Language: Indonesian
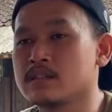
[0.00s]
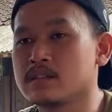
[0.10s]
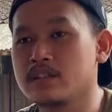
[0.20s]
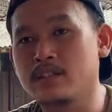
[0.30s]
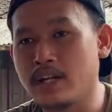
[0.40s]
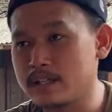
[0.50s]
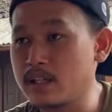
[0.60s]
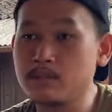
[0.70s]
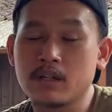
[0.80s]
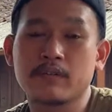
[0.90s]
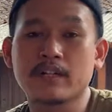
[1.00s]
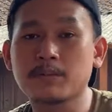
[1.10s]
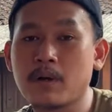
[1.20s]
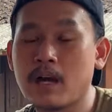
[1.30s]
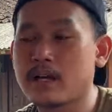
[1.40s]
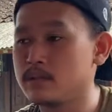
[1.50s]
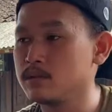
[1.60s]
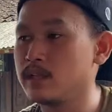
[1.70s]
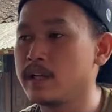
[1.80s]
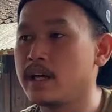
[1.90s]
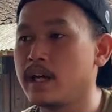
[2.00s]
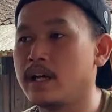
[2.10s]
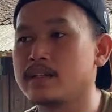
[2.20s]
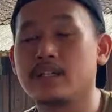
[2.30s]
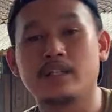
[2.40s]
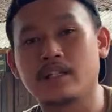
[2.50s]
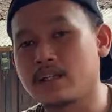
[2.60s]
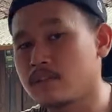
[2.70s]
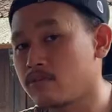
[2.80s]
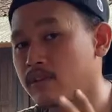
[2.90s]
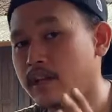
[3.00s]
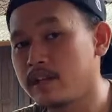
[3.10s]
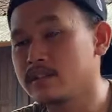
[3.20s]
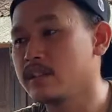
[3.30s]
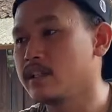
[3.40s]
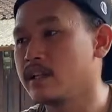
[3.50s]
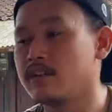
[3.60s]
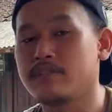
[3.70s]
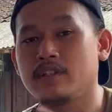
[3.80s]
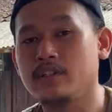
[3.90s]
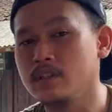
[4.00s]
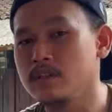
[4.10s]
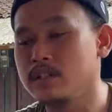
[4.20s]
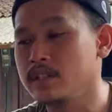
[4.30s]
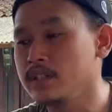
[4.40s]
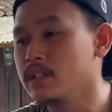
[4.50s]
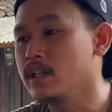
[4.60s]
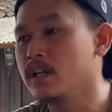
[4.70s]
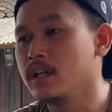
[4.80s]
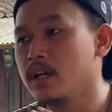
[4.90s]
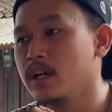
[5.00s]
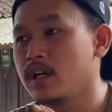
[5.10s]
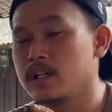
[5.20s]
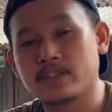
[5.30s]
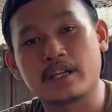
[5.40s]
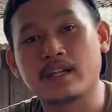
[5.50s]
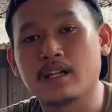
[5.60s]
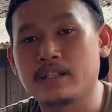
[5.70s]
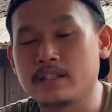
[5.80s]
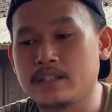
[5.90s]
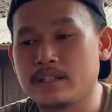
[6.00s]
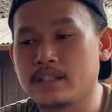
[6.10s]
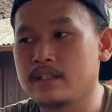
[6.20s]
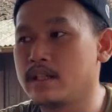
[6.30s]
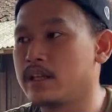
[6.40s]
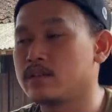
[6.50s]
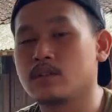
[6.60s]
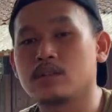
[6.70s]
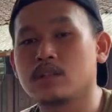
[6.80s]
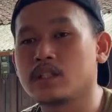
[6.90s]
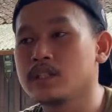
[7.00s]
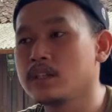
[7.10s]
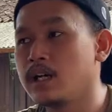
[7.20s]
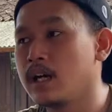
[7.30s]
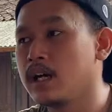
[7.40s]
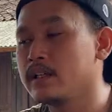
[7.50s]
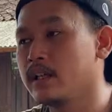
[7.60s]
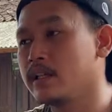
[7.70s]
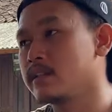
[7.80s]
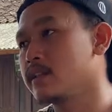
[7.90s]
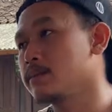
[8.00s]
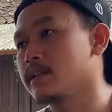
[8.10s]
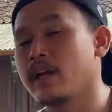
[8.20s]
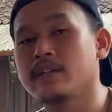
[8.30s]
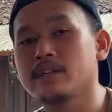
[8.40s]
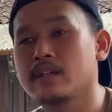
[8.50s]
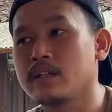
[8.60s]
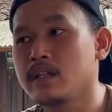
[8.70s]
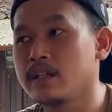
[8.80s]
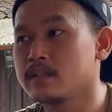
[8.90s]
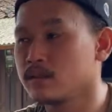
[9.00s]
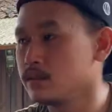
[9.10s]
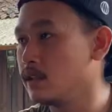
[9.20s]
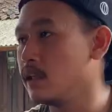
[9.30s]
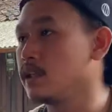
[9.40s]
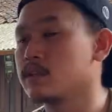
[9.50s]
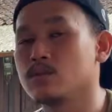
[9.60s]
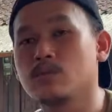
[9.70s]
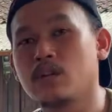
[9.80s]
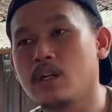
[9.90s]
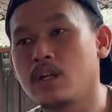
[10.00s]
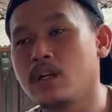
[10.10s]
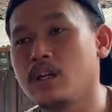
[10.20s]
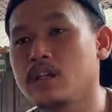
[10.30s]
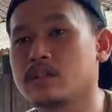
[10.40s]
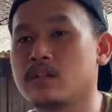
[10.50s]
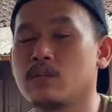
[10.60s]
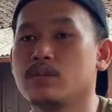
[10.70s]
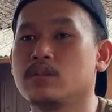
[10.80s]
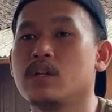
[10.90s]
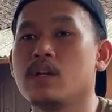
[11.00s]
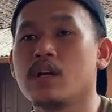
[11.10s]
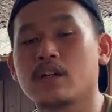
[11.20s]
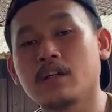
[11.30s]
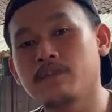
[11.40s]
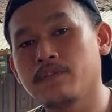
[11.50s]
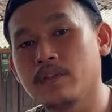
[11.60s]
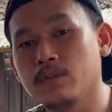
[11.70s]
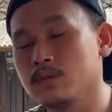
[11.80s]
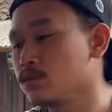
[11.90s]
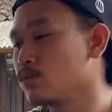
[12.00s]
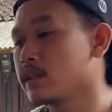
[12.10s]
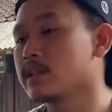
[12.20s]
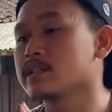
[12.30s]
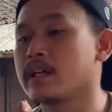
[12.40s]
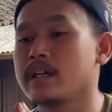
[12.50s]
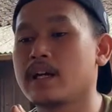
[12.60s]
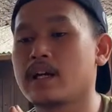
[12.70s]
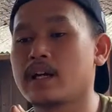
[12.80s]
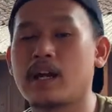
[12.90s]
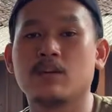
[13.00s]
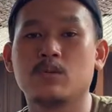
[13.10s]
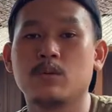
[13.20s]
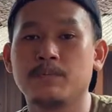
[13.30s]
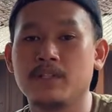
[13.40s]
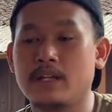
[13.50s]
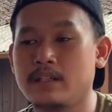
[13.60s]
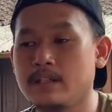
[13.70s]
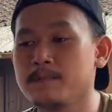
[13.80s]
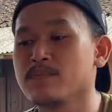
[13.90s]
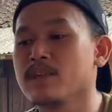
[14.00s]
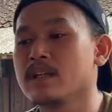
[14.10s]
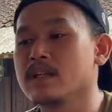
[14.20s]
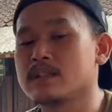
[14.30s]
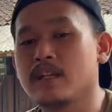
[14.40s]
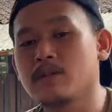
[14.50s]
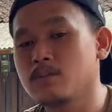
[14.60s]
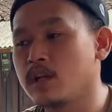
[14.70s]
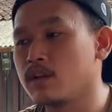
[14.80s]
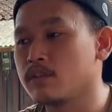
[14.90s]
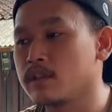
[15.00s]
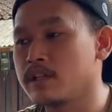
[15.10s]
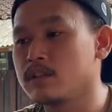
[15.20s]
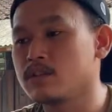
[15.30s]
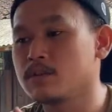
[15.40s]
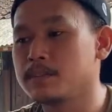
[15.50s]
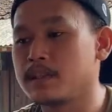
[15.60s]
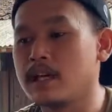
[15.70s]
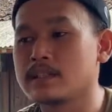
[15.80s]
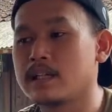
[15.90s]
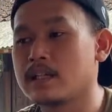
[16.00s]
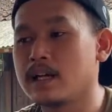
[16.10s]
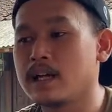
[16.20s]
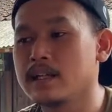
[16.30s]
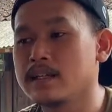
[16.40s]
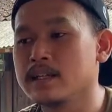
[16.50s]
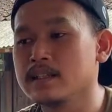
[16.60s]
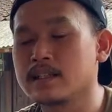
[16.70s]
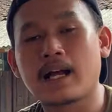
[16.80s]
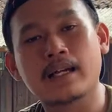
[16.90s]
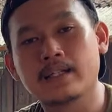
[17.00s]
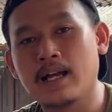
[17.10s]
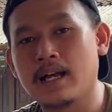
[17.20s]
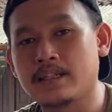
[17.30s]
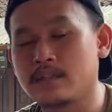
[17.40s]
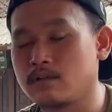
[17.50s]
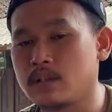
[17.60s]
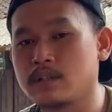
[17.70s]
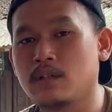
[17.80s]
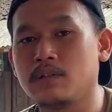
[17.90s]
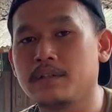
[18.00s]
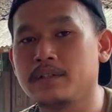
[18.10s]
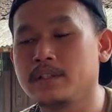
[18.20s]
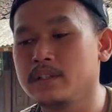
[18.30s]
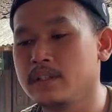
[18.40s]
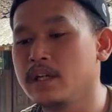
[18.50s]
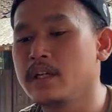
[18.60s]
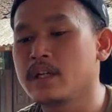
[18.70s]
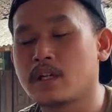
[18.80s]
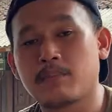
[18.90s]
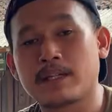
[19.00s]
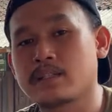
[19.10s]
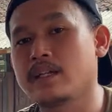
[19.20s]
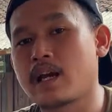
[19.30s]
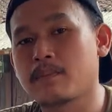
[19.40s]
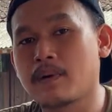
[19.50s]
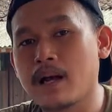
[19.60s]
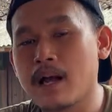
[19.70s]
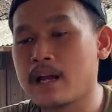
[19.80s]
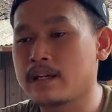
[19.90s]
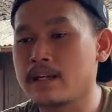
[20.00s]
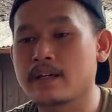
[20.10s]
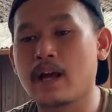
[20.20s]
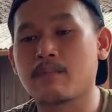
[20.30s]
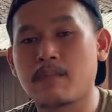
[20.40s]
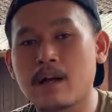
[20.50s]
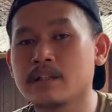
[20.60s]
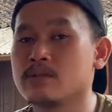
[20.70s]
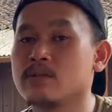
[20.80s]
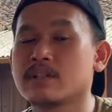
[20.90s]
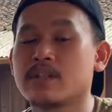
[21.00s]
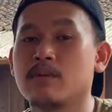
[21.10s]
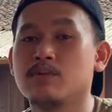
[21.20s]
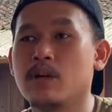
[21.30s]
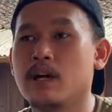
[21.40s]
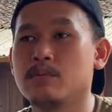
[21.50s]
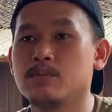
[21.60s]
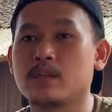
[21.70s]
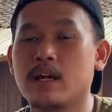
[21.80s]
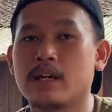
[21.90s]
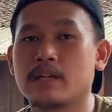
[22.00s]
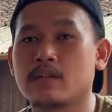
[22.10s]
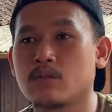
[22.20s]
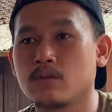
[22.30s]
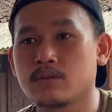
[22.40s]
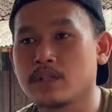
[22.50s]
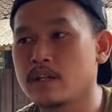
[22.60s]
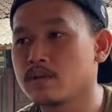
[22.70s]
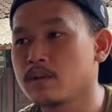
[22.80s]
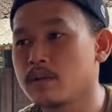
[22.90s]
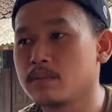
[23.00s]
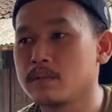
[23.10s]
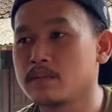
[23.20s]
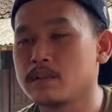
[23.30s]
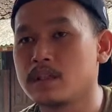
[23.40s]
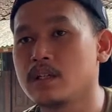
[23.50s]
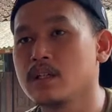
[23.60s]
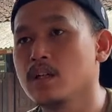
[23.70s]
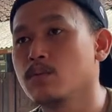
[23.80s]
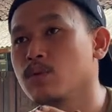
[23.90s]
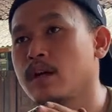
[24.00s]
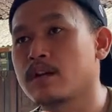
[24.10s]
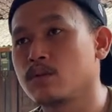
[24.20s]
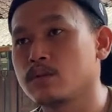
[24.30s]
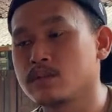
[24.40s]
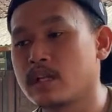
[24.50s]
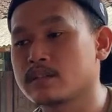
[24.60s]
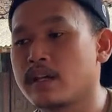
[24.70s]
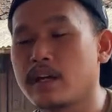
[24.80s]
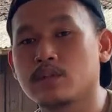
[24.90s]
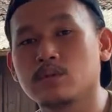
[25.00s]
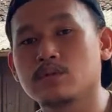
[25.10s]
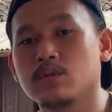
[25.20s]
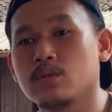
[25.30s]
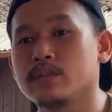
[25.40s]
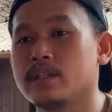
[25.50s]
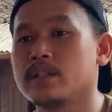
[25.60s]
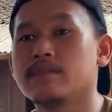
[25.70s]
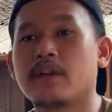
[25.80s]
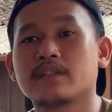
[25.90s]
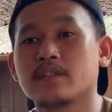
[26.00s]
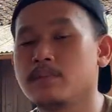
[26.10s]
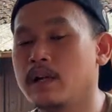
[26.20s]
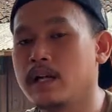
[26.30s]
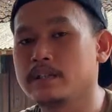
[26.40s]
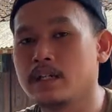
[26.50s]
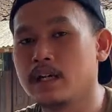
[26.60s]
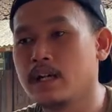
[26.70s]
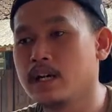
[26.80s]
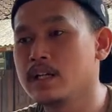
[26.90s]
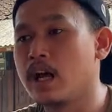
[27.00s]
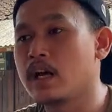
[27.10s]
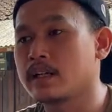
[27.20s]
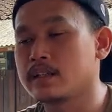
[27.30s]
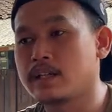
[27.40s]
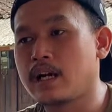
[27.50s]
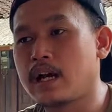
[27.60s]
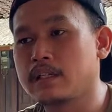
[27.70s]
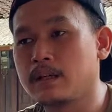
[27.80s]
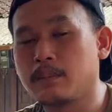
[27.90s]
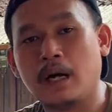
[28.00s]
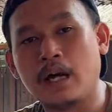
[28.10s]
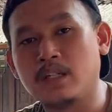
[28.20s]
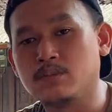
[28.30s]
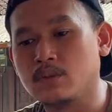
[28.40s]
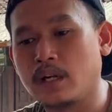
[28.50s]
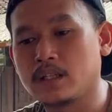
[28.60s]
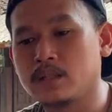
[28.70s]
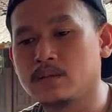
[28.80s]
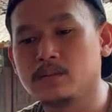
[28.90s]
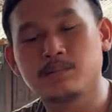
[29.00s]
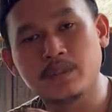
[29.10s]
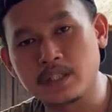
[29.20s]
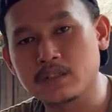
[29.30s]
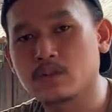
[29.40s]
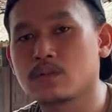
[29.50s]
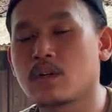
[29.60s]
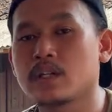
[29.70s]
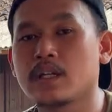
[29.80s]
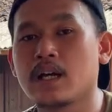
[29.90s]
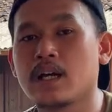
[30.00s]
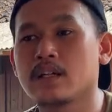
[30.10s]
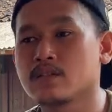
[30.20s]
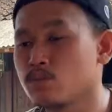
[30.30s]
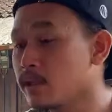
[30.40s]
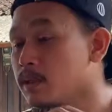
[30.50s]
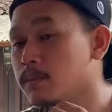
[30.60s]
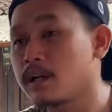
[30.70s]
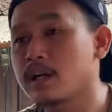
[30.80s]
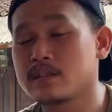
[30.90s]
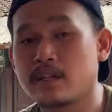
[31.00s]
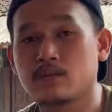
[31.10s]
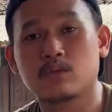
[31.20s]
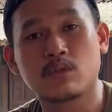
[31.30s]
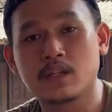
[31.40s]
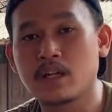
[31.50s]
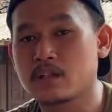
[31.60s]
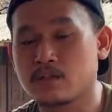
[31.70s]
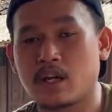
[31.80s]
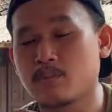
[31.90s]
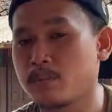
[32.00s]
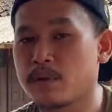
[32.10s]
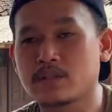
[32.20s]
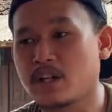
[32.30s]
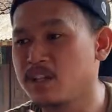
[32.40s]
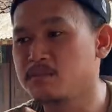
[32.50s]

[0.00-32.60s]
kegiatan bervespa itu saya jadikan konten, jadikan video di uh, channel ini dari tutorial, dari tips and trick, terus dari touring, terus review, semuanya saya rangkum. Jadi saya membuat konten itu berdasarkan keadaan, situasi, kondisi lepasin apa adanya apa itu yang saya buat bukan rulesnya itu memang benar-benar bukan rules yang saya susun jadi fleksibel aja ketika ada bahan buat bikin tutorial semuanya bakal saya tutorial cara pemasangan